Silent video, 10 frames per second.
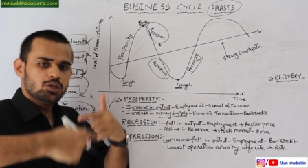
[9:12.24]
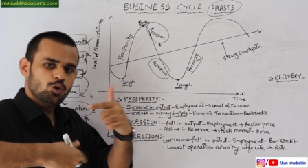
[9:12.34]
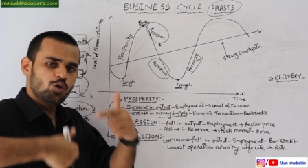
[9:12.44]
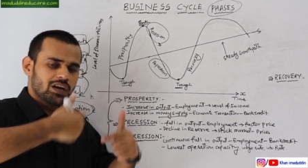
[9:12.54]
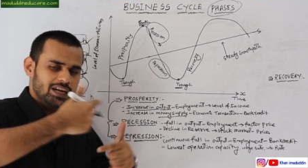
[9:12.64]

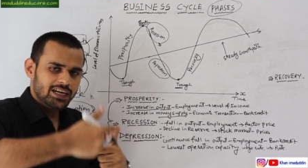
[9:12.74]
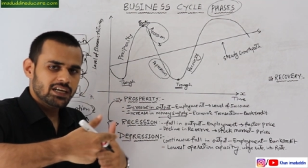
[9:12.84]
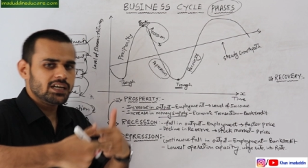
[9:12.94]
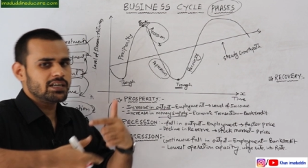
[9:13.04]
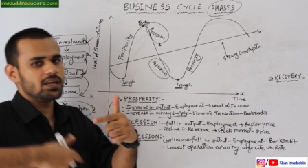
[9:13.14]
जो
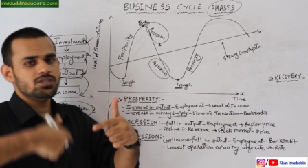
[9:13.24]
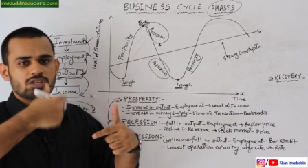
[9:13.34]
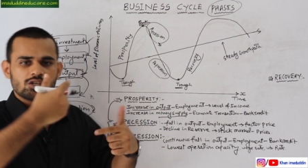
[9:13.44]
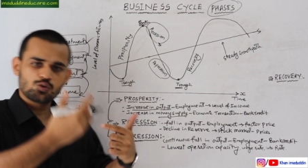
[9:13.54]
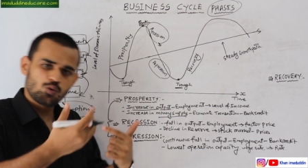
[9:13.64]
क्रेडिट है
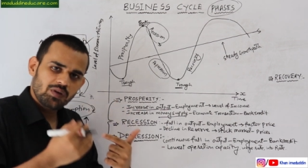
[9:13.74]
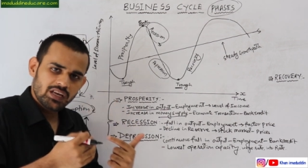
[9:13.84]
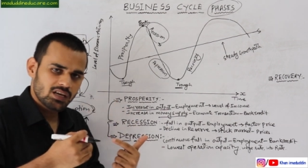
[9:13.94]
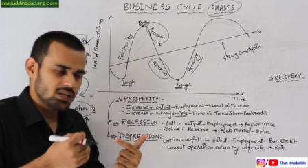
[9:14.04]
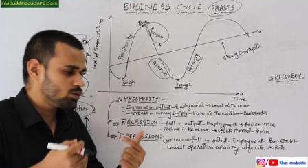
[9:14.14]
ट्रांजेक्शन वो भी
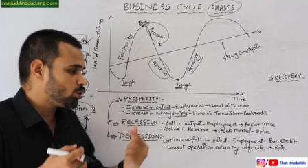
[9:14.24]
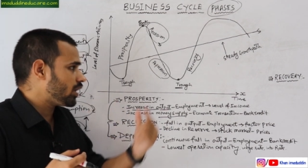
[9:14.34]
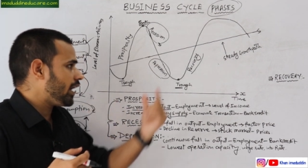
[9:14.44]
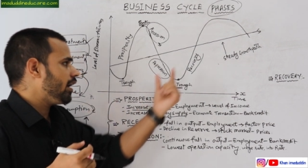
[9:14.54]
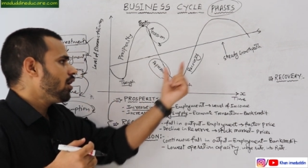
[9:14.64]
इंक्रीज
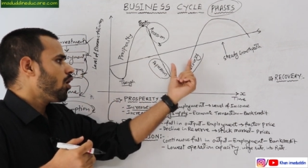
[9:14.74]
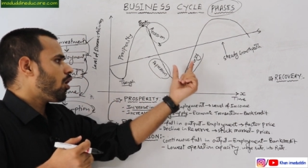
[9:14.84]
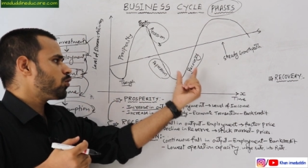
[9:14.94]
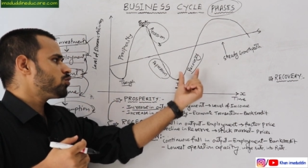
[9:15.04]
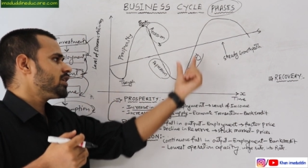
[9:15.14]
होता है
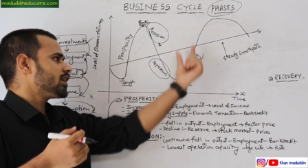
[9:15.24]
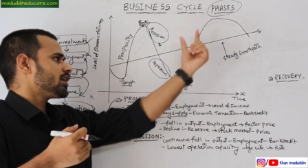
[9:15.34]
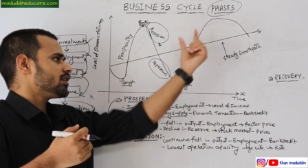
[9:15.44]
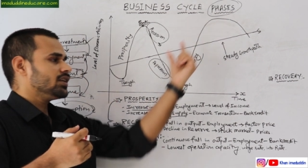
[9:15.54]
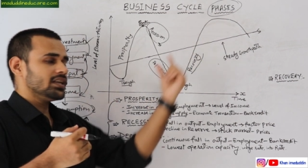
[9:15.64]
और उसी के
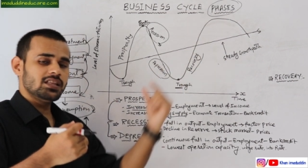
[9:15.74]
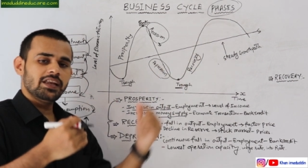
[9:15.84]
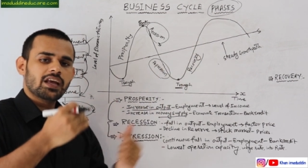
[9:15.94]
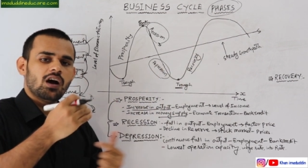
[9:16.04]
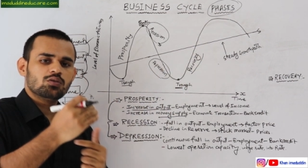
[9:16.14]
तरह धीरे
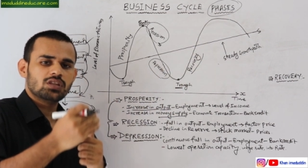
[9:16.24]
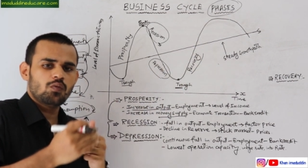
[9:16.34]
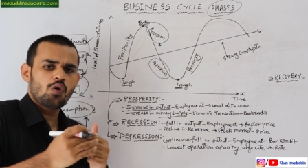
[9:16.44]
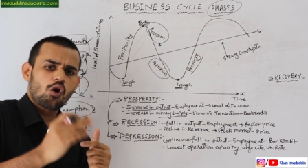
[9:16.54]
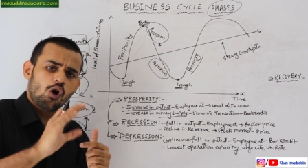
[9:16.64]
धीरे क्या होता है
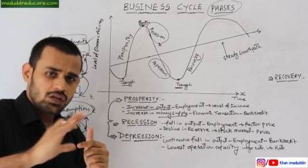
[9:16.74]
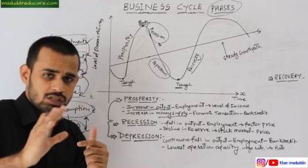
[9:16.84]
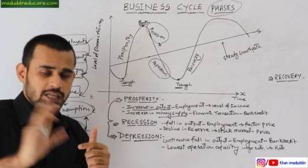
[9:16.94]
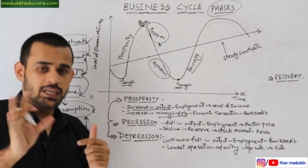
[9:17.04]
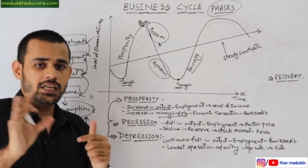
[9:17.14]
वो
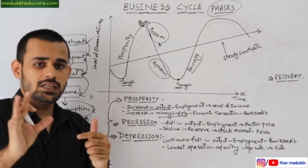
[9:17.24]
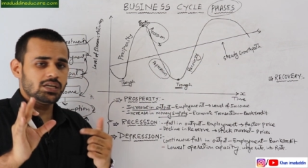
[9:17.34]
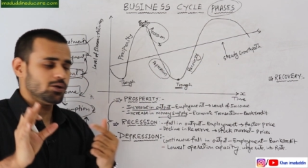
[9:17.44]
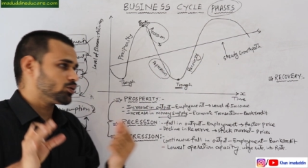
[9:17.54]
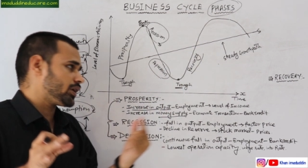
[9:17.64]
कॉस्ट इंक्रीज
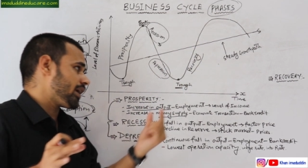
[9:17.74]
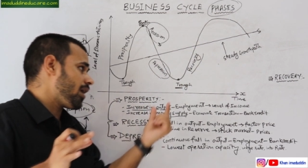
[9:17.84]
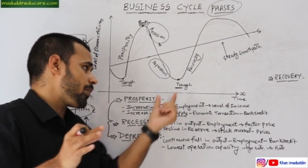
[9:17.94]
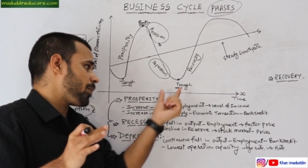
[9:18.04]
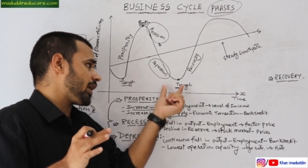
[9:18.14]
नहीं होता है
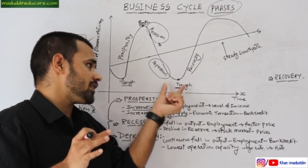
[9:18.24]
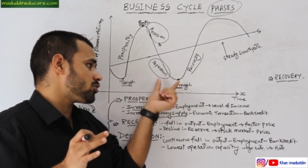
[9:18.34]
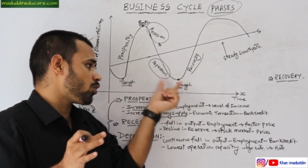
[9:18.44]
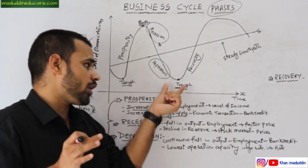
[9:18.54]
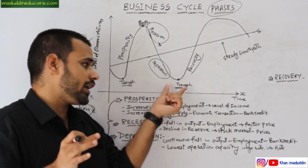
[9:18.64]
यहाँ पे
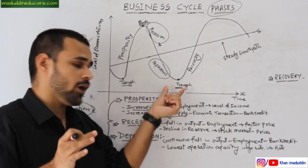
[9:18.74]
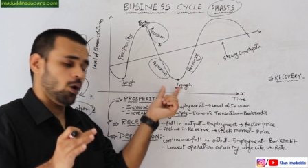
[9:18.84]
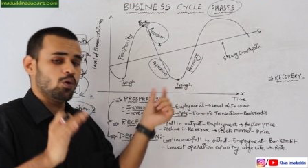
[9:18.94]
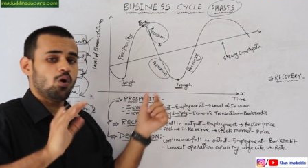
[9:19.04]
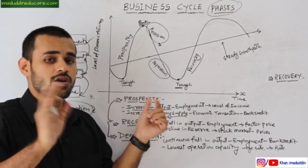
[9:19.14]
प्राइसेस ऑलरेडी
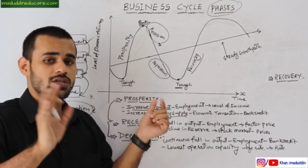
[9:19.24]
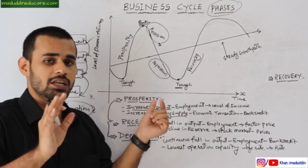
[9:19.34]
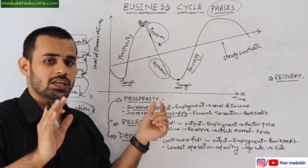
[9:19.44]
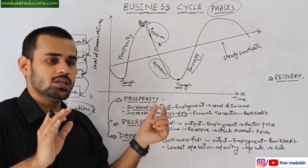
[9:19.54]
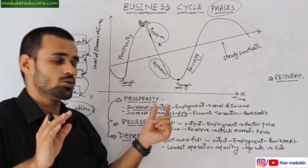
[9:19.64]
रहा कॉस्ट
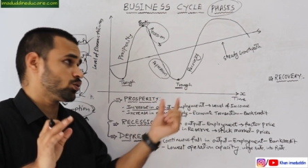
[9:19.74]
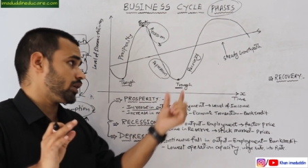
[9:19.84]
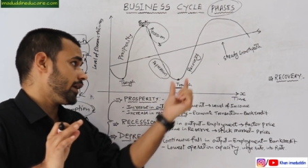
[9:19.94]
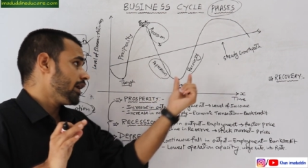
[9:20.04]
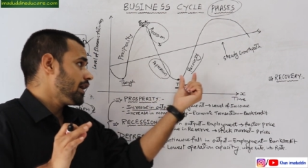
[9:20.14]
नहीं इंक्रीज होता
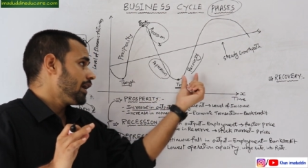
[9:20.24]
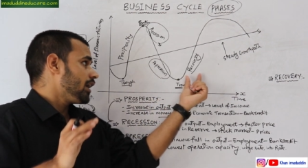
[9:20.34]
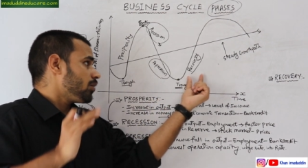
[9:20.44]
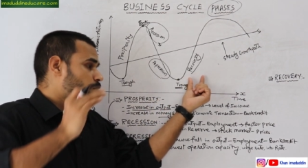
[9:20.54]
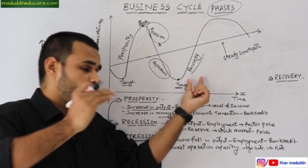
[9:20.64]
है
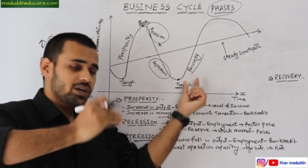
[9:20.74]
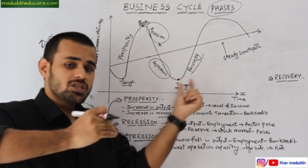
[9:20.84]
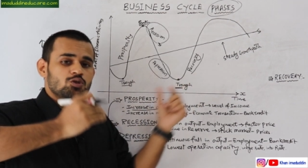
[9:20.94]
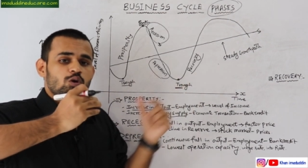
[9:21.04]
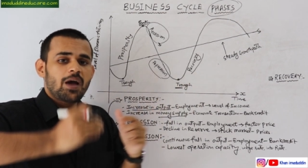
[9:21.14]

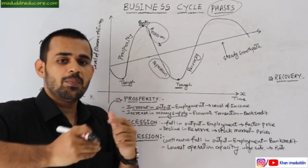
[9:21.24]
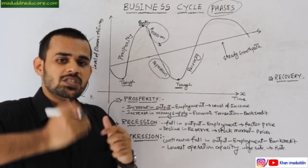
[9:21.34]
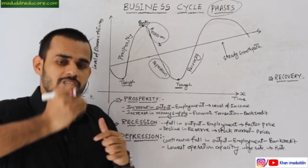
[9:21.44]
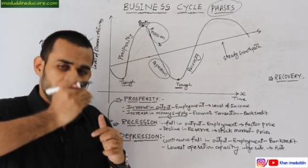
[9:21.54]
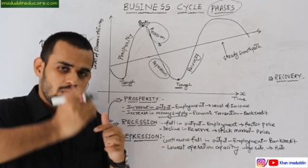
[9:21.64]
प्रोडक्शन जो
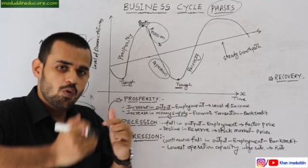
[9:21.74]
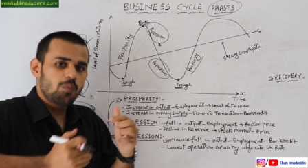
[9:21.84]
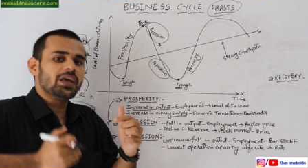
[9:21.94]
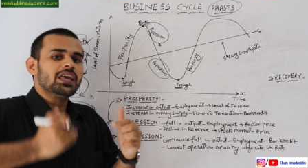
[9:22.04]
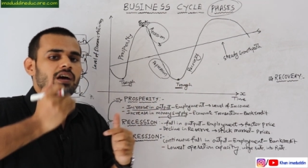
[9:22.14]
कैपेसिटी है वो
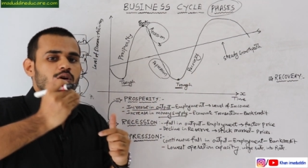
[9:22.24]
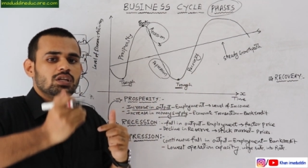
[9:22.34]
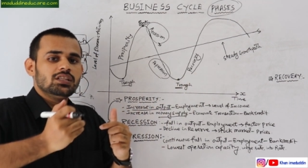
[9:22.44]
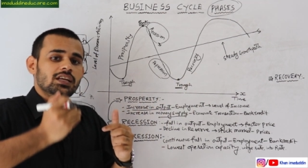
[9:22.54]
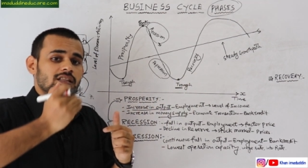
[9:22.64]
भी किया
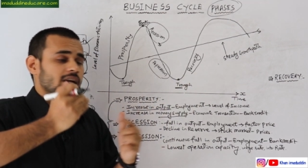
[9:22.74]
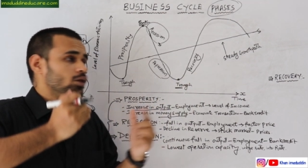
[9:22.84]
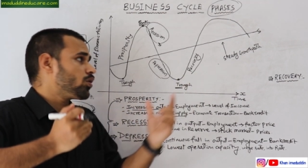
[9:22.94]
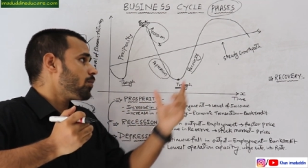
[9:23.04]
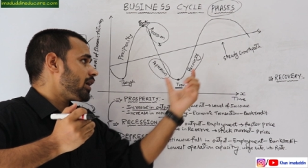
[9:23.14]
होता है धीरे धीरे
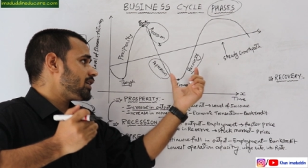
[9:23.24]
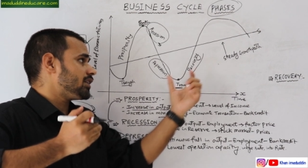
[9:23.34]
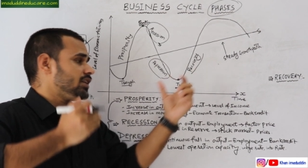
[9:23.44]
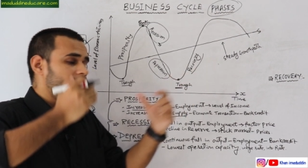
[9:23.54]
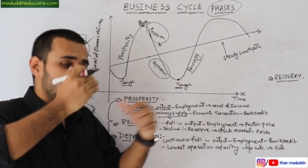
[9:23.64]
क्योंकि बढ़
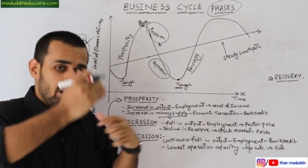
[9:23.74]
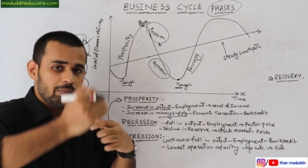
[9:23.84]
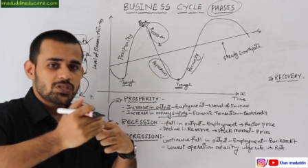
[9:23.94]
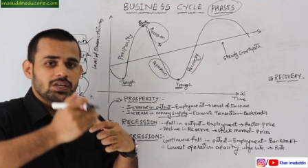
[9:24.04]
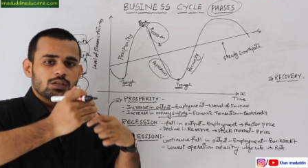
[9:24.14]
जाती है
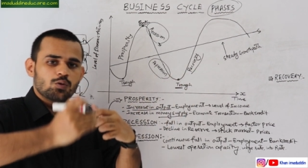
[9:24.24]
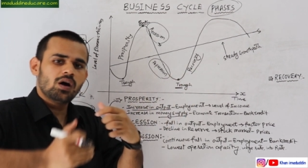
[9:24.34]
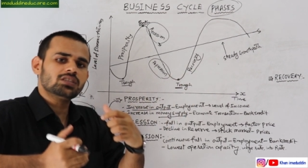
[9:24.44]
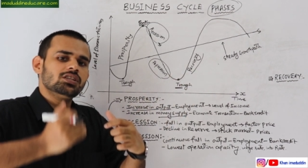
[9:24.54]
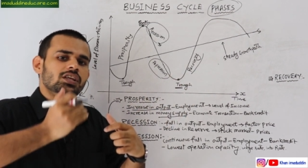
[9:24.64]
कैपेसिटी तो
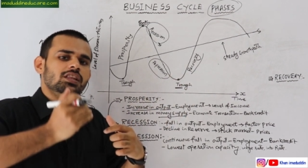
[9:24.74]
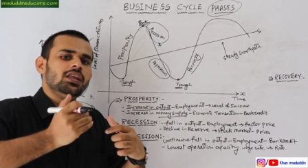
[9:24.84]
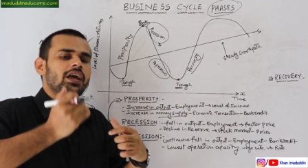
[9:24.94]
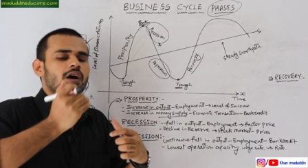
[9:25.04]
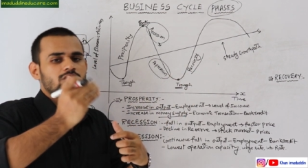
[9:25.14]
वहां से धीरे
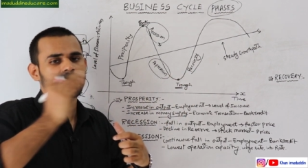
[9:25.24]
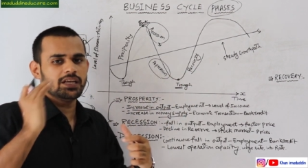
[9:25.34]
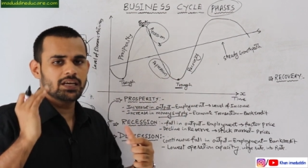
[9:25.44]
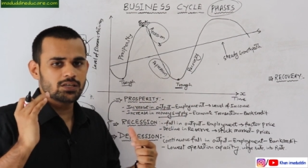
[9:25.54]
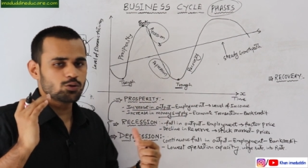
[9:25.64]
धीरे क्या होता है
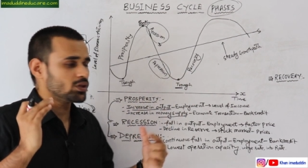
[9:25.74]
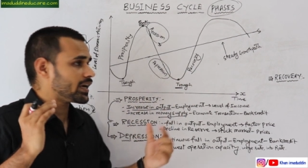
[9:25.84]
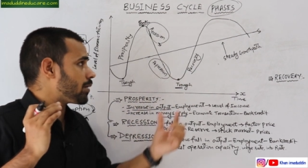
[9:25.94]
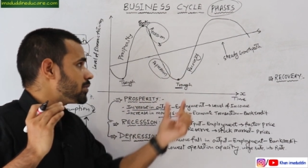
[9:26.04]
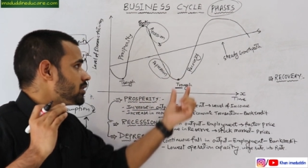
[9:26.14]
इंक्रीज होता
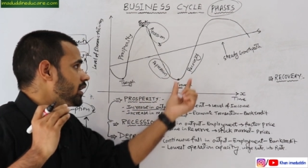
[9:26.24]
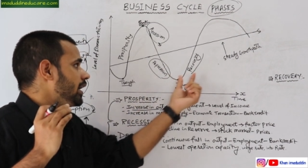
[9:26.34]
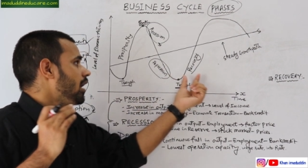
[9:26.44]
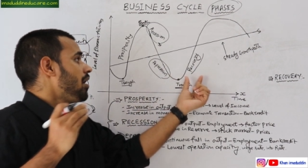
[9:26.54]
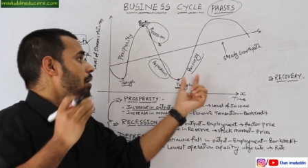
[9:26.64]
है कैपेसिटी